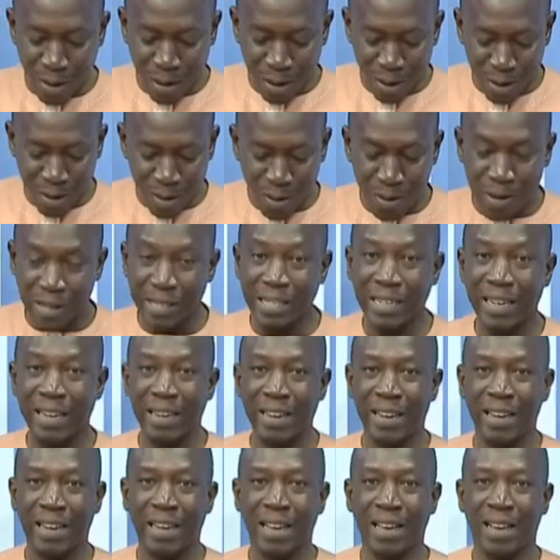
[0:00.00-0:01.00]
Alors, euh, on le
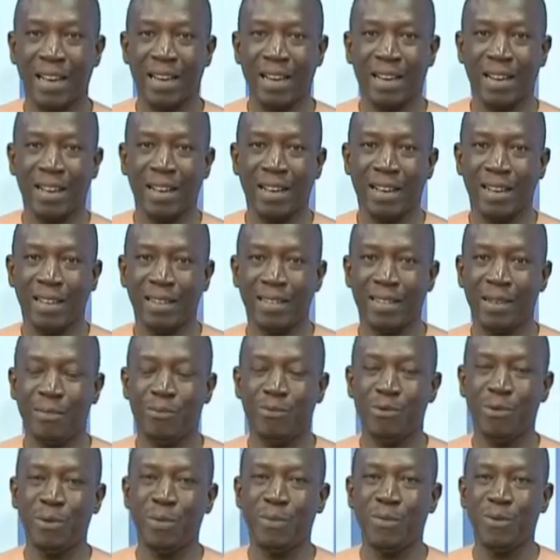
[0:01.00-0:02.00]
sait, euh,
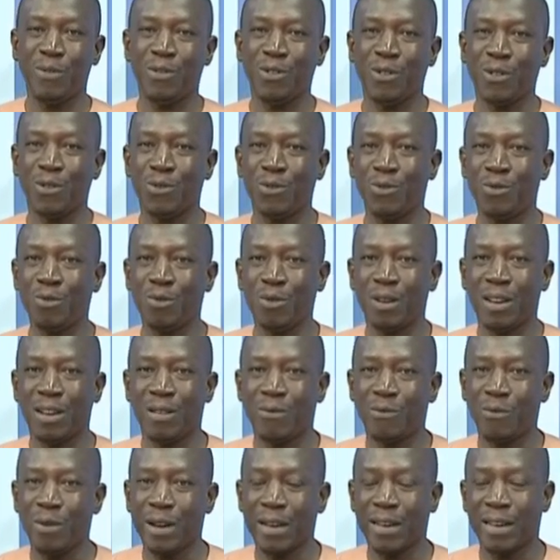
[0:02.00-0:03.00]
depuis plusieurs jours,
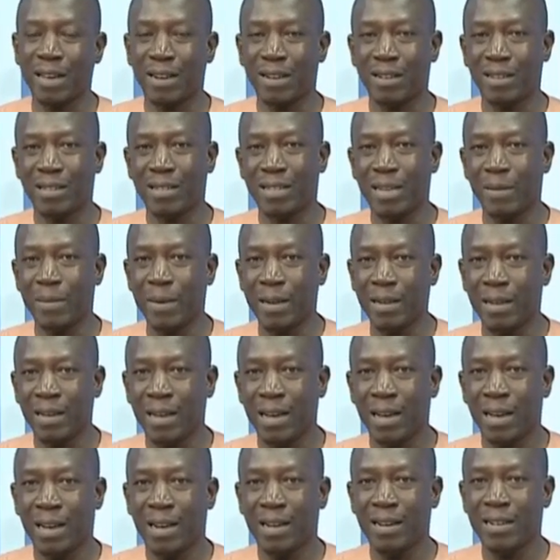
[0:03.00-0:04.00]
voire quelques
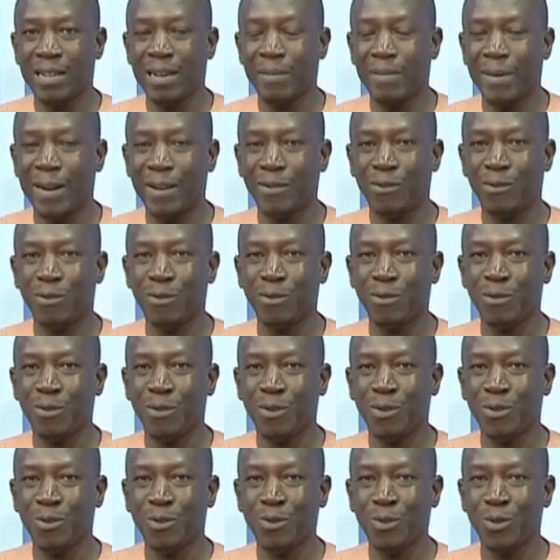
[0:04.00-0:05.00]
semaines, le débat
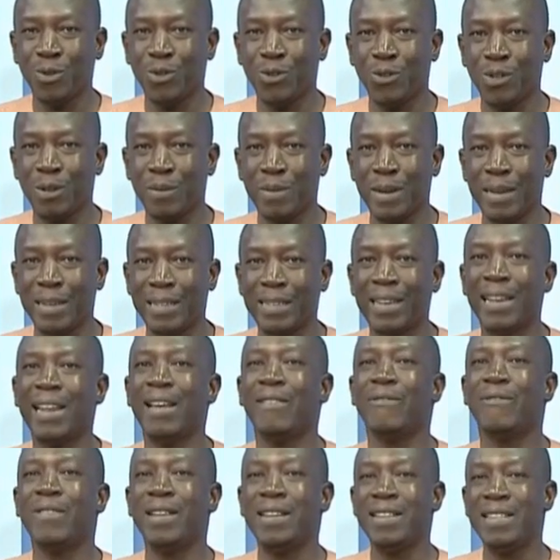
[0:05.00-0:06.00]
tourne autour justement
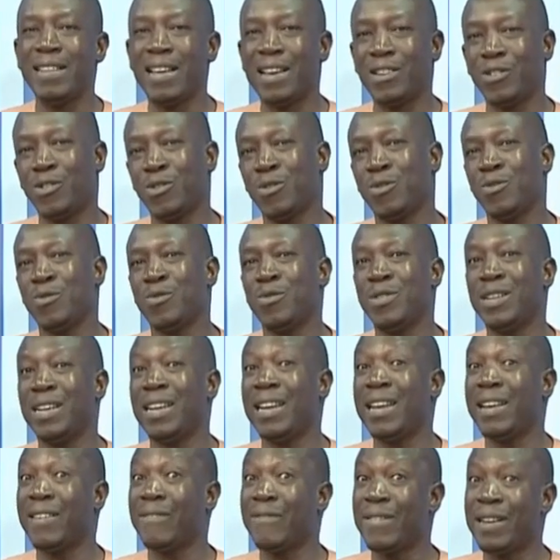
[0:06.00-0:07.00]
de la validation ou
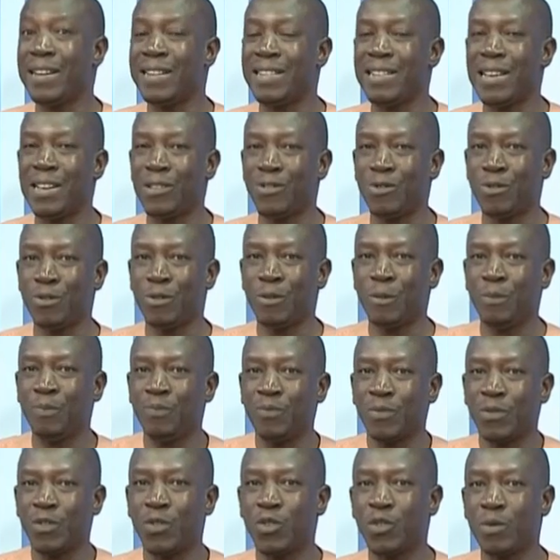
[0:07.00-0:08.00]
de l'invalidation
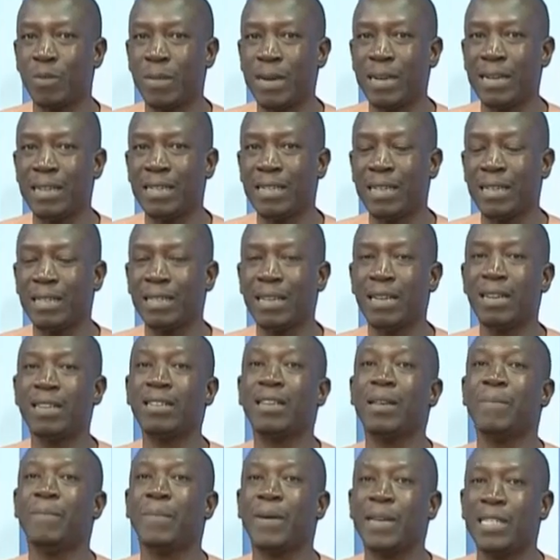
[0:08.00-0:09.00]
justement de
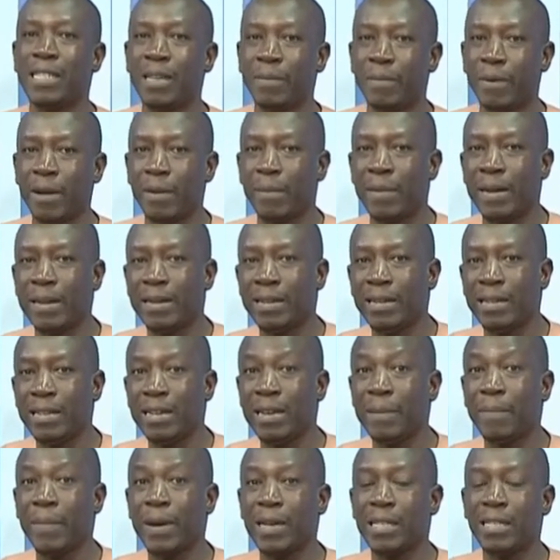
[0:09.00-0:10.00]
certaines listes et principalement
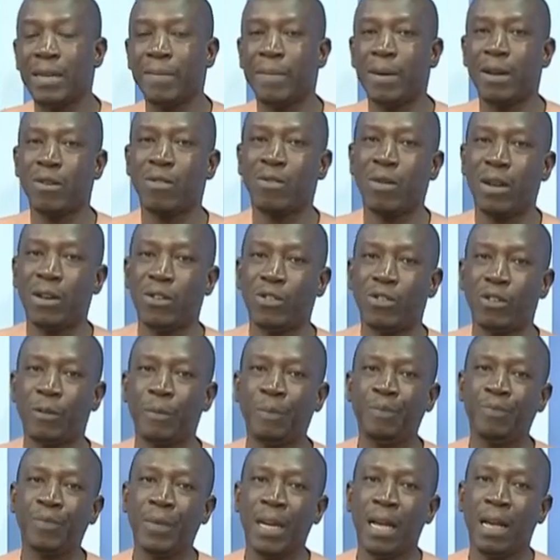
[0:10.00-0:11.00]
des deux principales
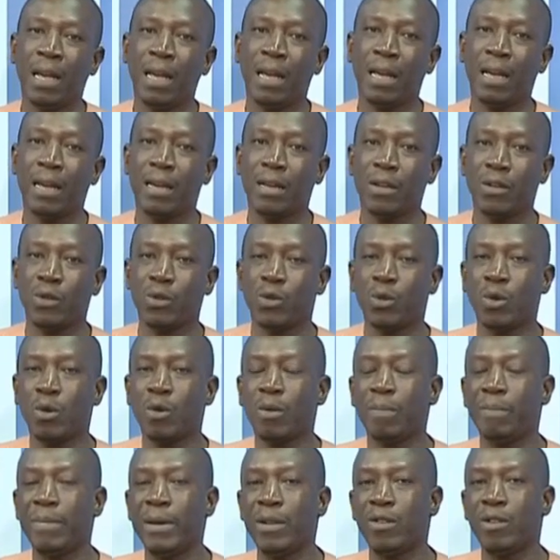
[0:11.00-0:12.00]
coalitions euh, que
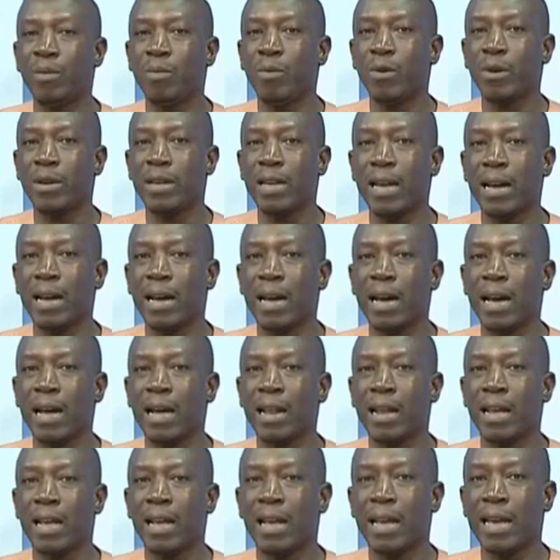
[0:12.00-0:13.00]
sont Beno
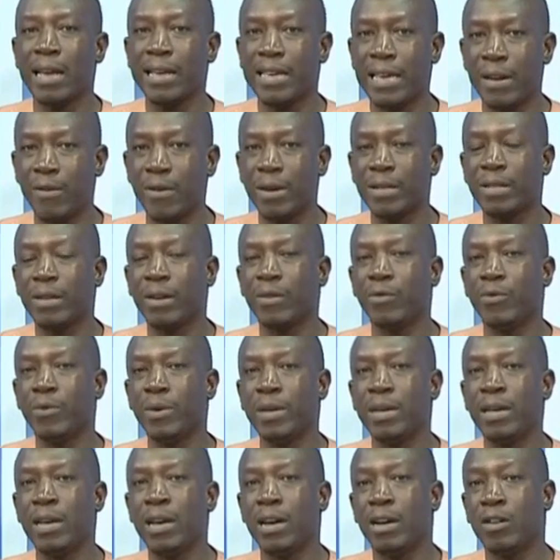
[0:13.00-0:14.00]
Bokyakar et non
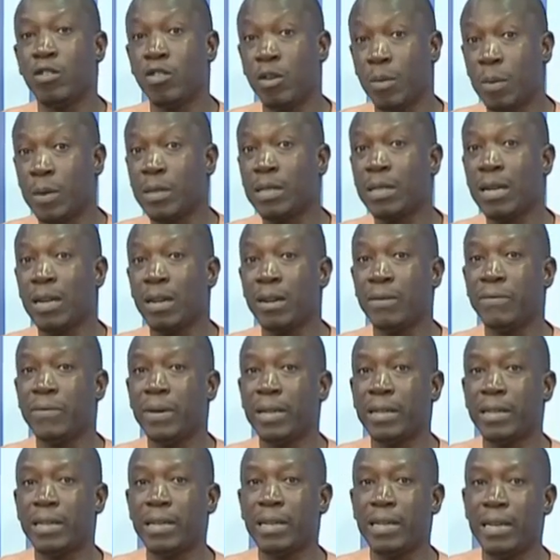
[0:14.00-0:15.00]
non nonobstant le
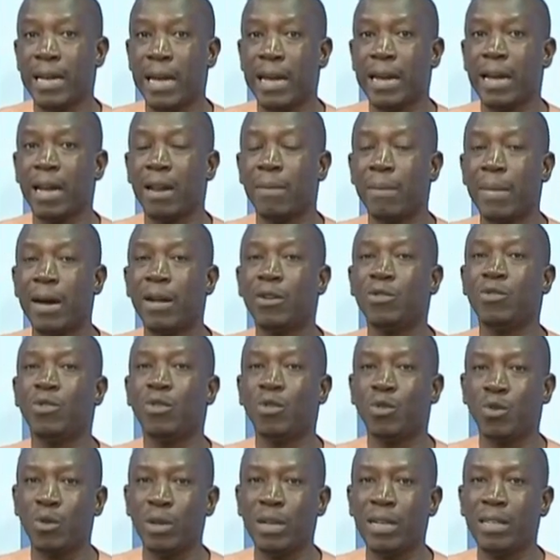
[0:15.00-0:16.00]
fait qu'il y a également
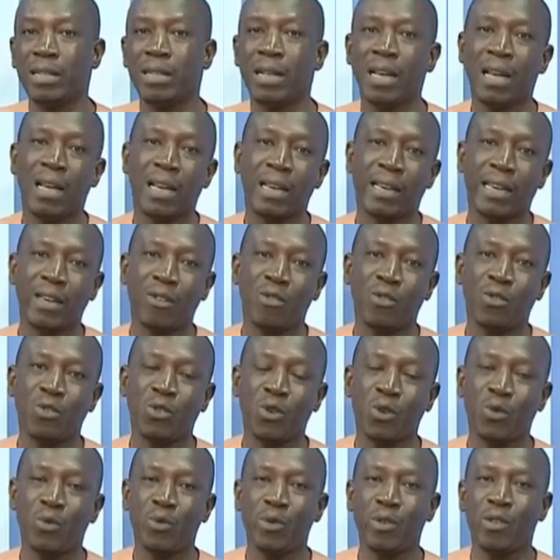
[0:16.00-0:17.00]
d'autres listes qui
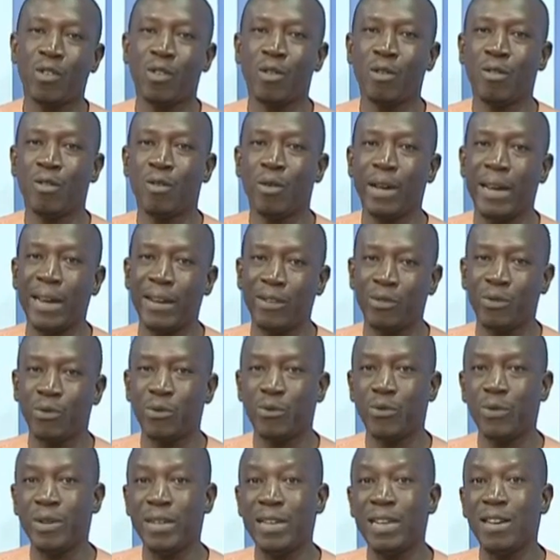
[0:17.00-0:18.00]
aujourd'hui ont
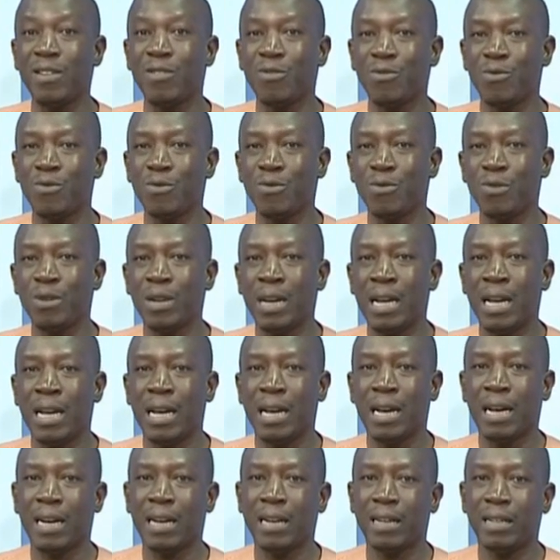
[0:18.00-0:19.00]
introduit des recours
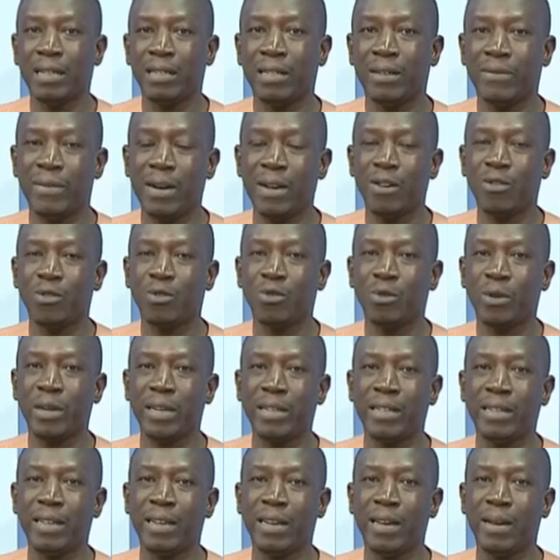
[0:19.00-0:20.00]
devant
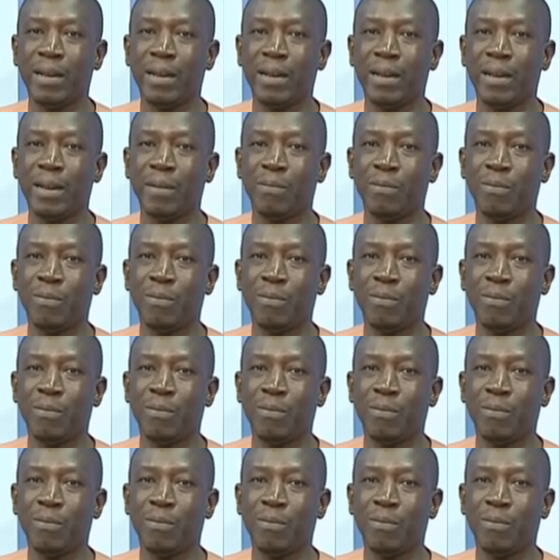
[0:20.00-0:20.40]
l'autorité